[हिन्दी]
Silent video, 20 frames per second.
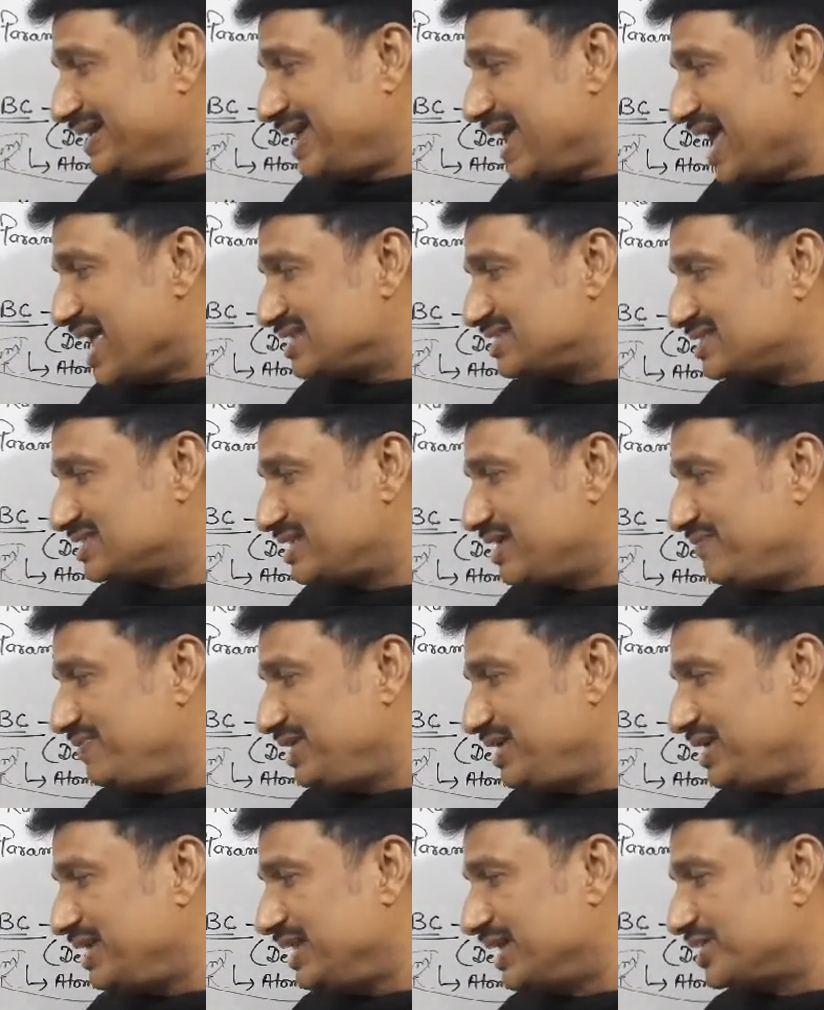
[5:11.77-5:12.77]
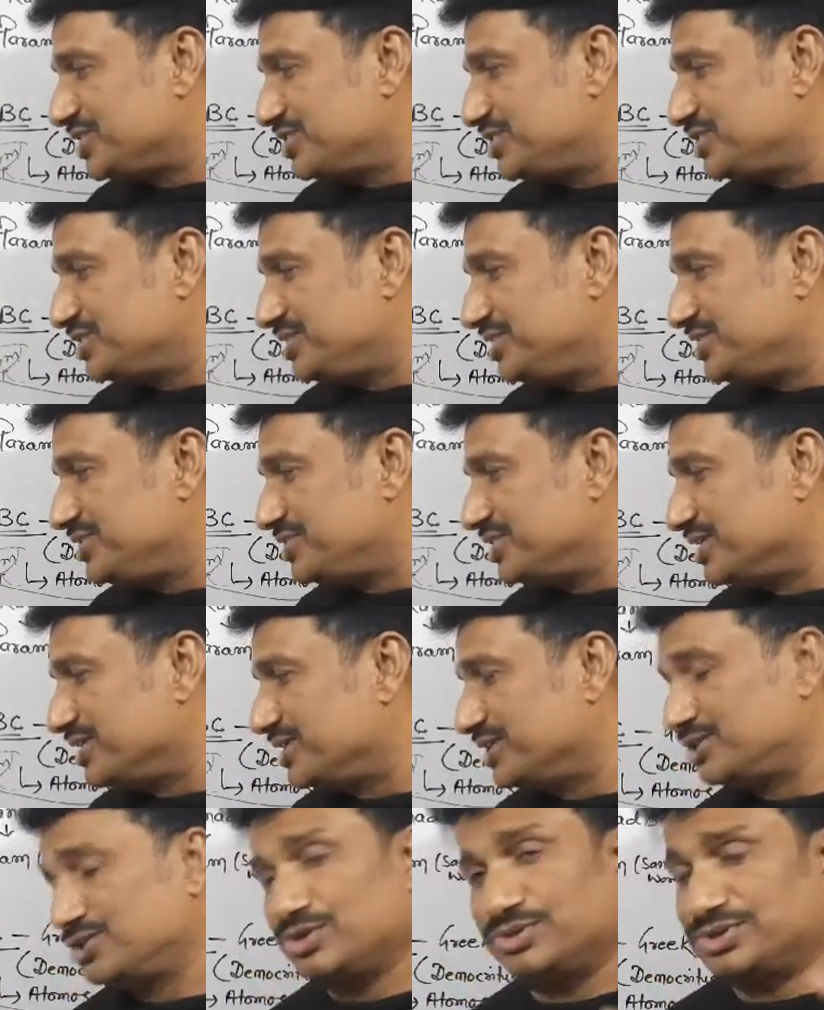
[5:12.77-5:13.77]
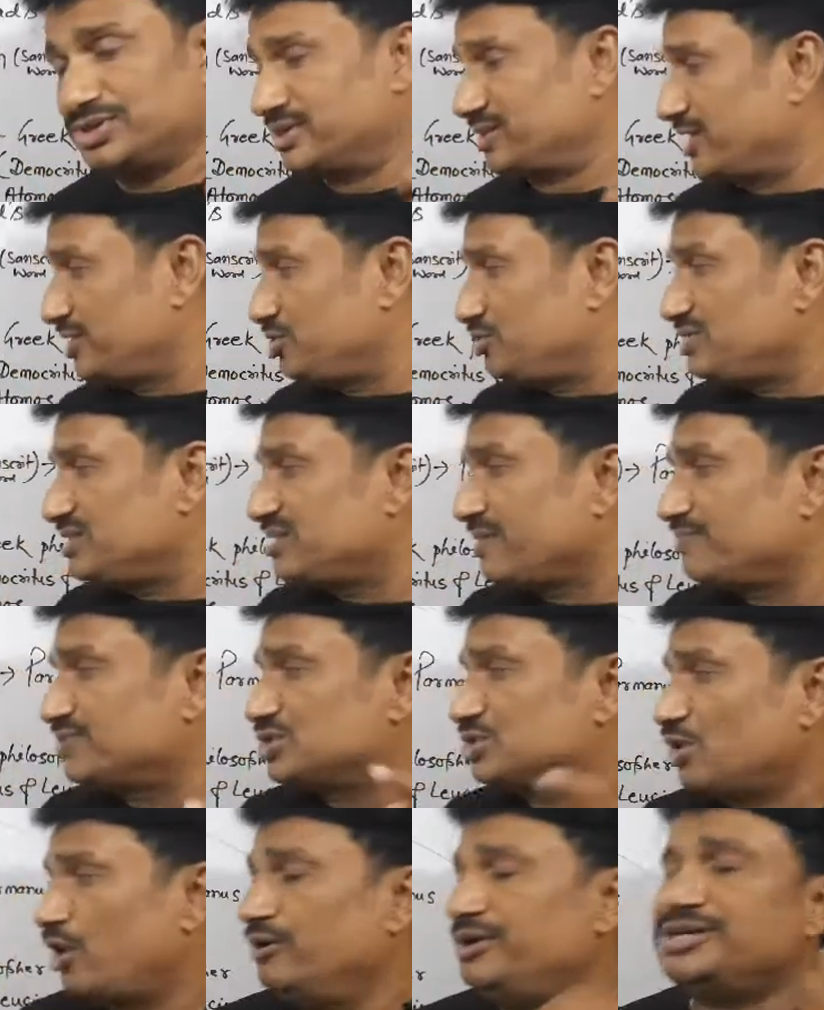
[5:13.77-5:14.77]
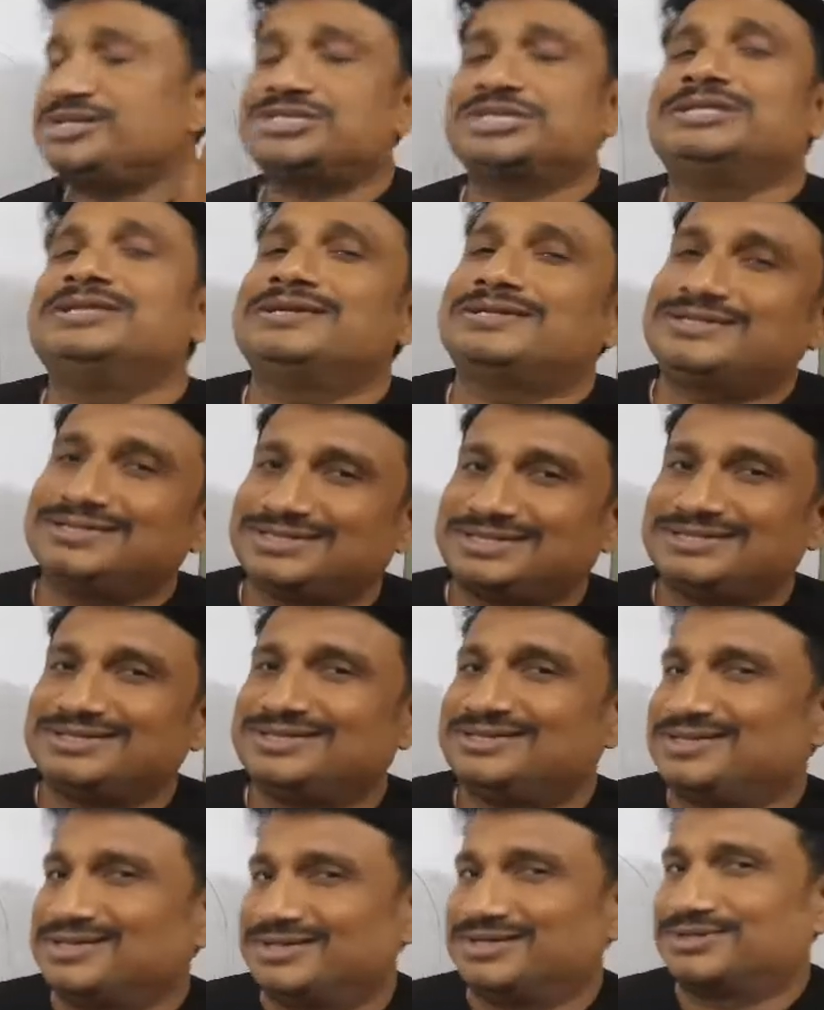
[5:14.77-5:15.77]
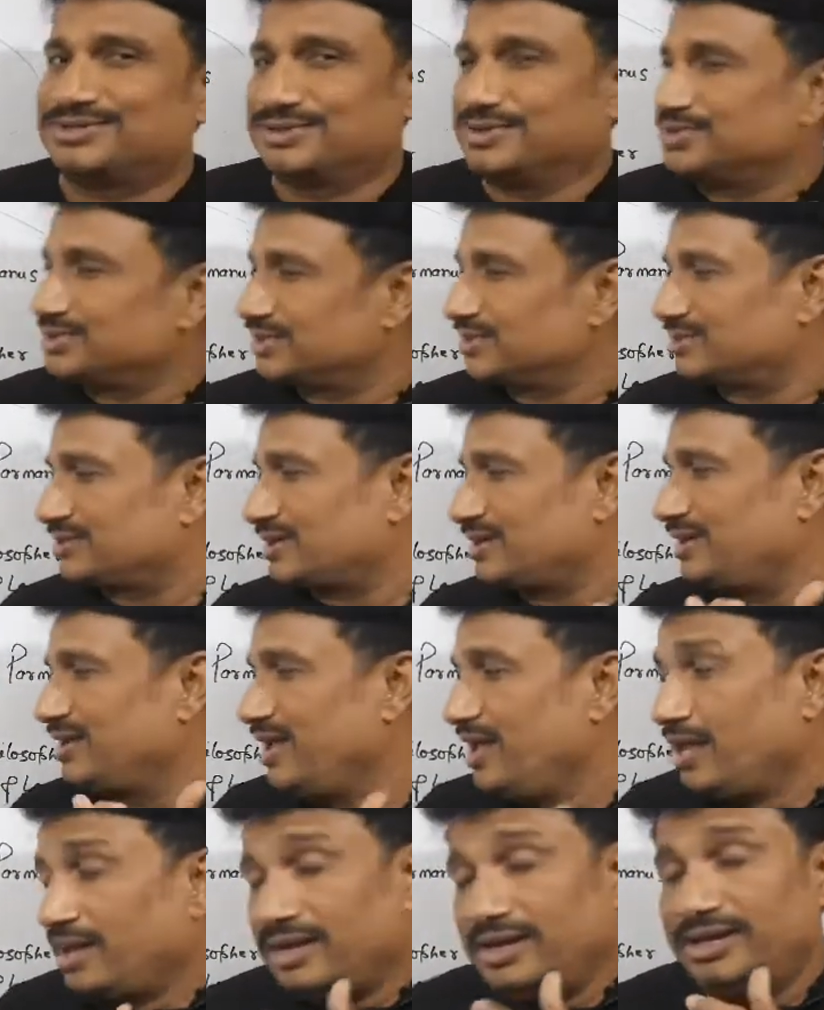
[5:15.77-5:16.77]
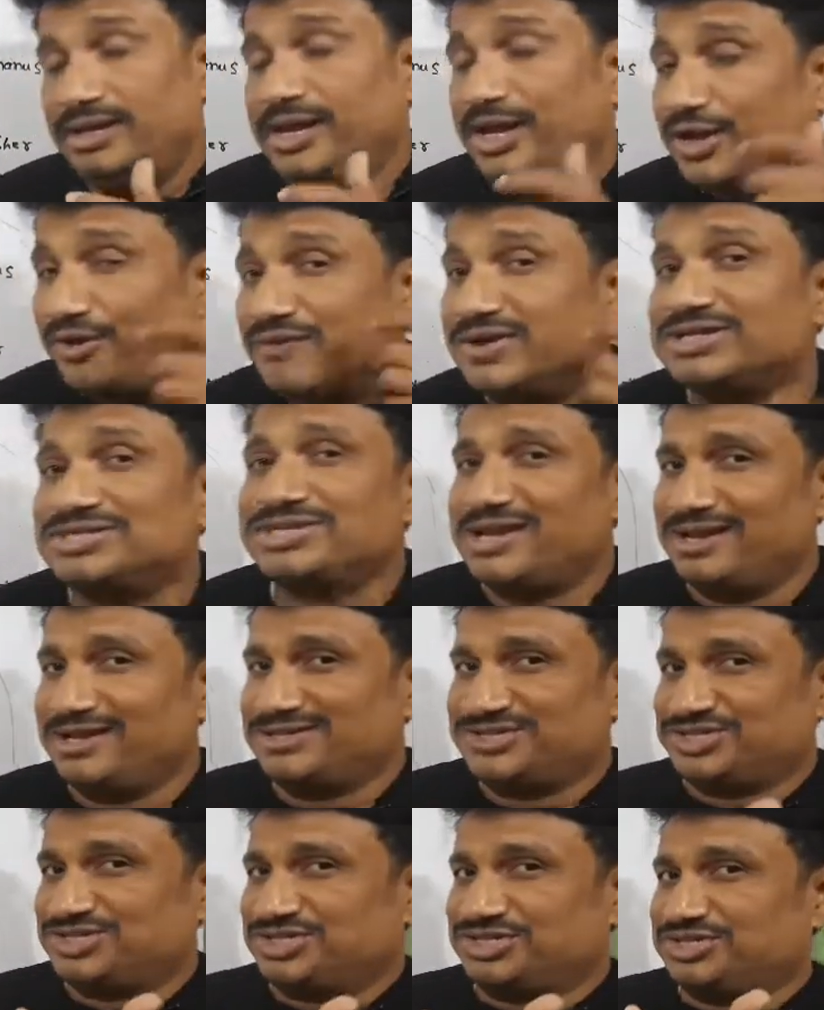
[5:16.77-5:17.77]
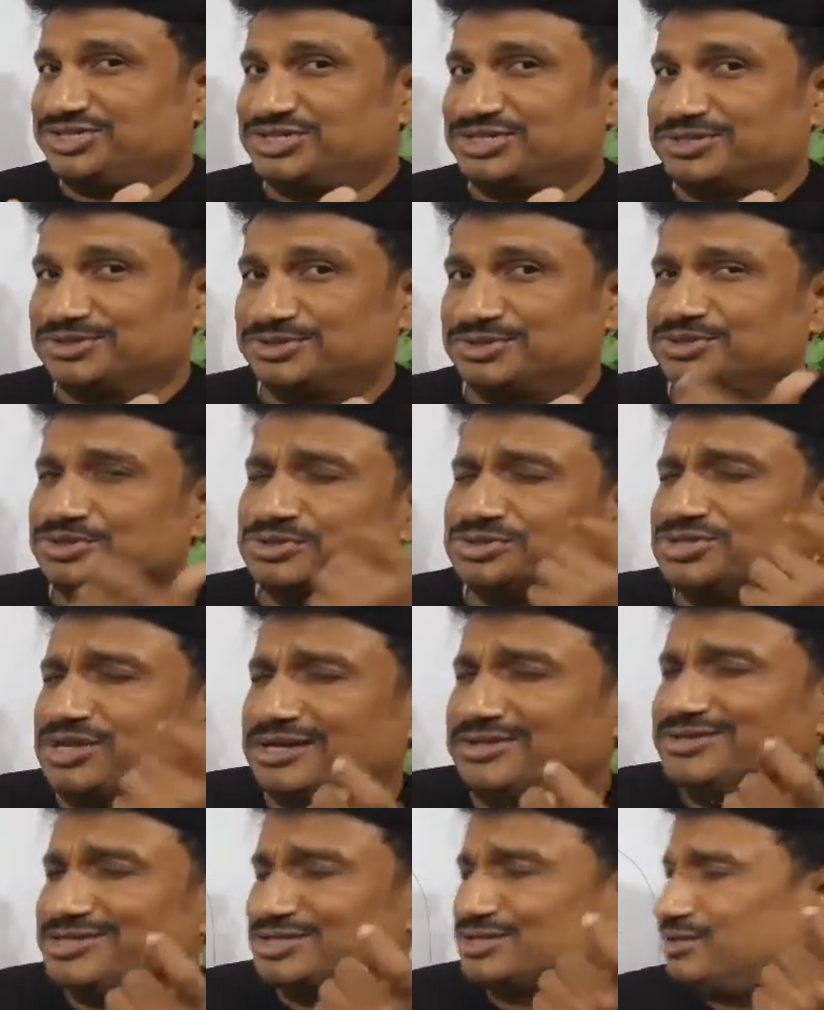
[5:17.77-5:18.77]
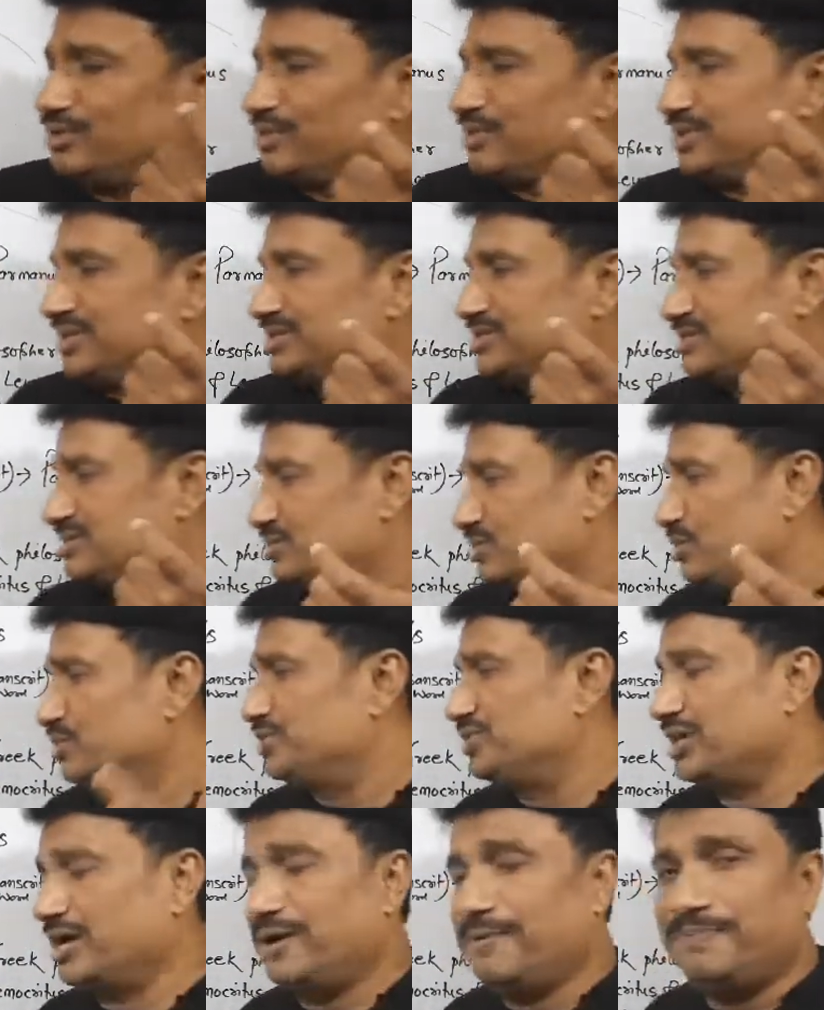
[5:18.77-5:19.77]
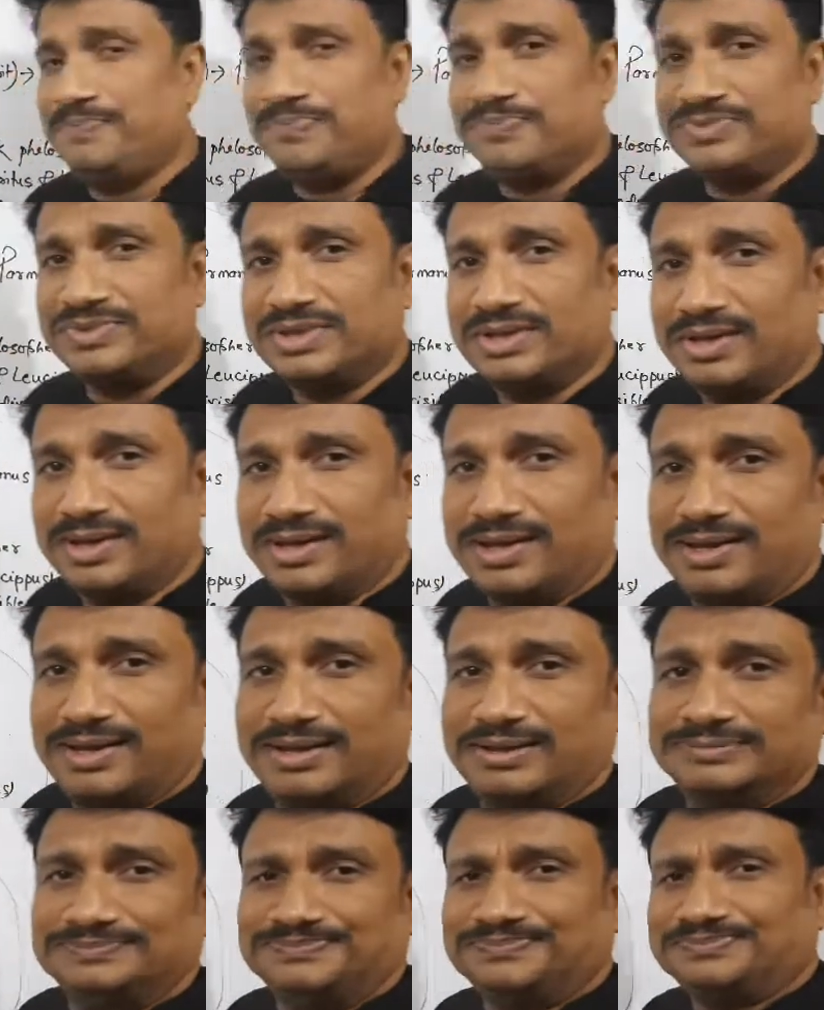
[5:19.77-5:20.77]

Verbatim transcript: गैस से भी इलेक्ट्रिसिटी जनरेट हो सकता है क्योंकि जब सॉलिड से इलेक्ट्रिसिटी जनरेट हो सकता है लिक्विड से इलेक्ट्रिसिटी जनरेट हो तो साइंटिस्ट लोगों ने सोचा हाँ,